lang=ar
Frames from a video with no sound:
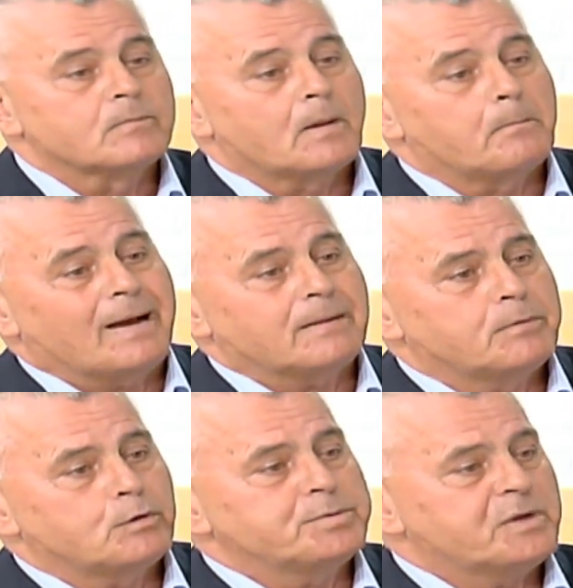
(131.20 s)
بعد
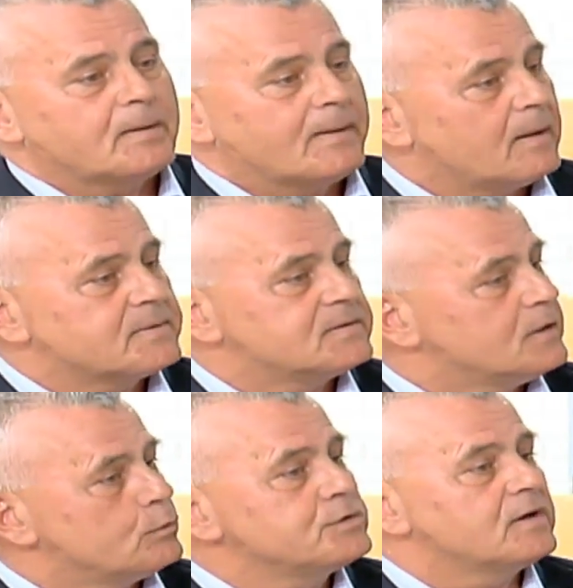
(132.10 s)
منه بشي اربع خمس
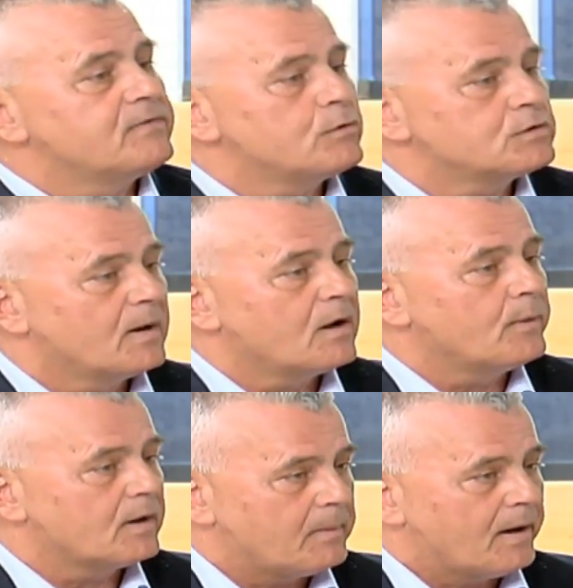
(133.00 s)
سنين انشئ فوج
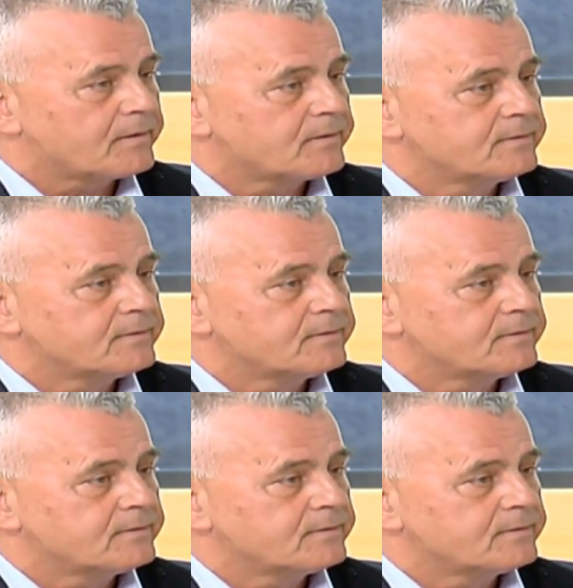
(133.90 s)
مغاوير البحر